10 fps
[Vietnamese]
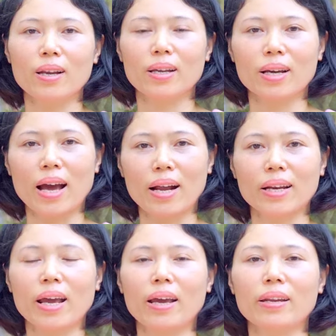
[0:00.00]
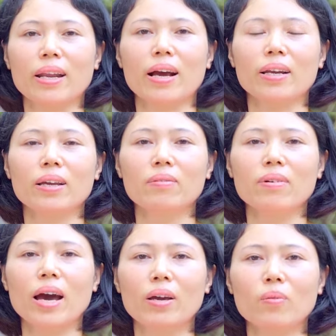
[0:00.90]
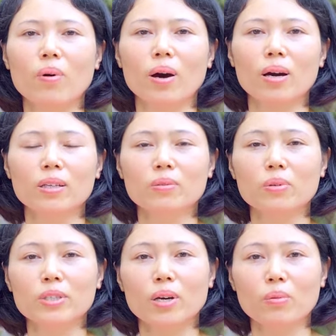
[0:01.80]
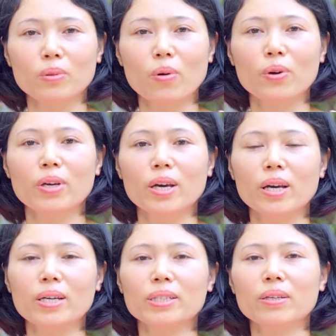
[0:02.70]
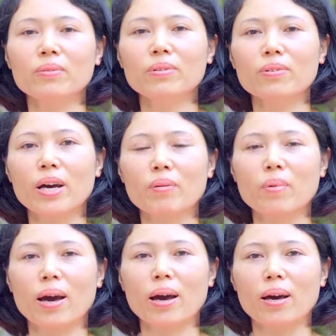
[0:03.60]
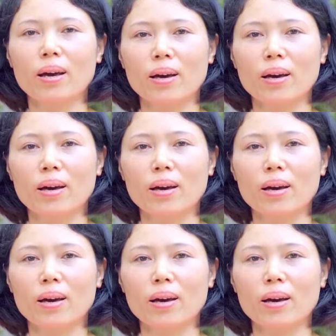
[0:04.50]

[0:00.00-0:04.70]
lại càng đè nặng lên vai của của chồng tôi chính vì vậy mà